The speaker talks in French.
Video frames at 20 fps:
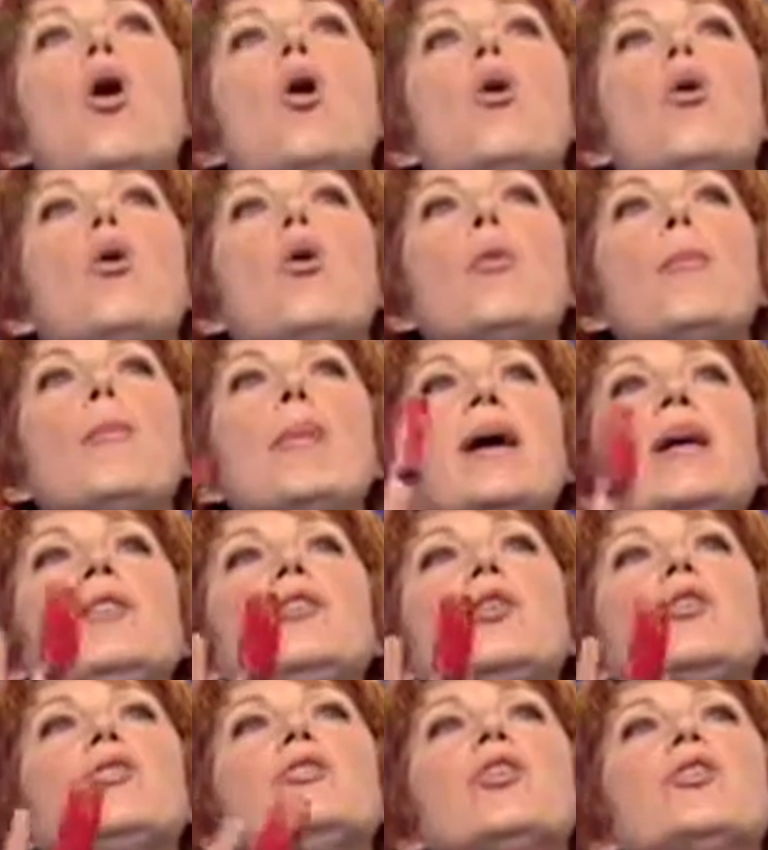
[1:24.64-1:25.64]
on, met
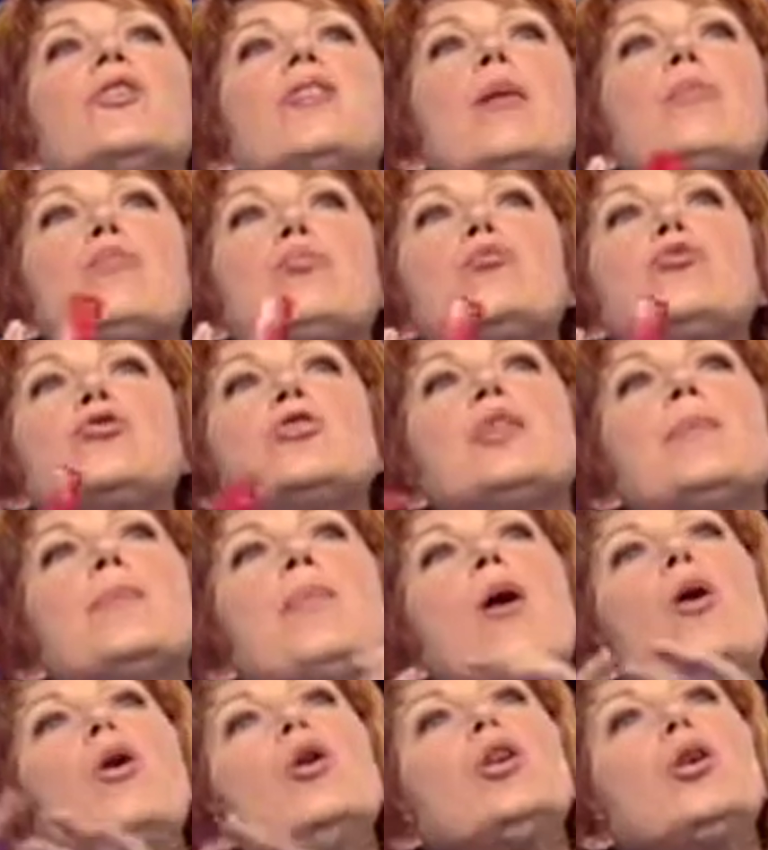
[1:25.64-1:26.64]
dans, sa bouche des
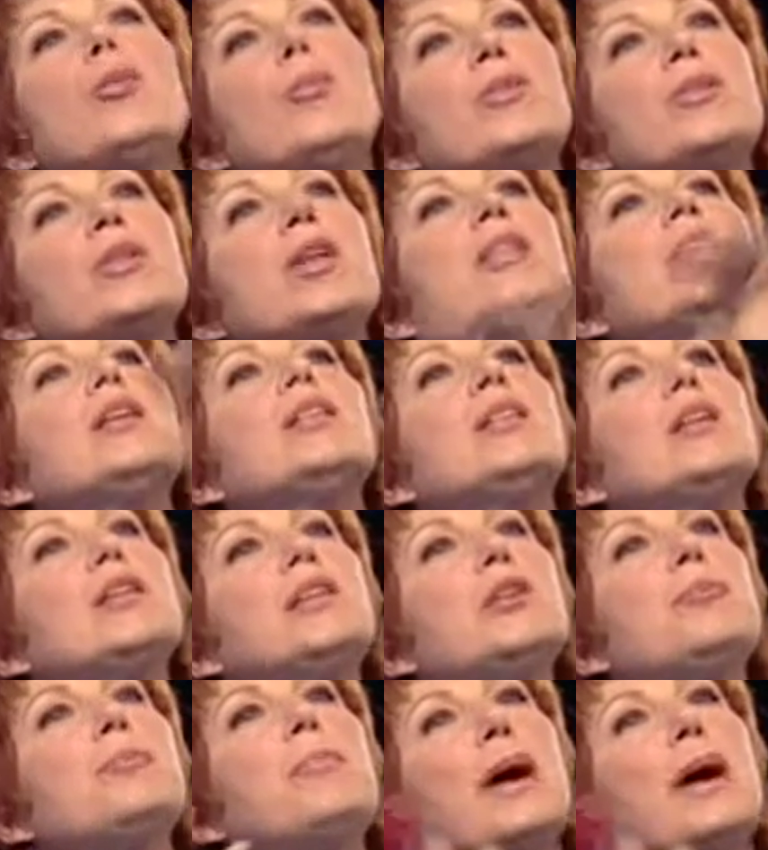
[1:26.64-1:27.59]
paroles que peut-être été dites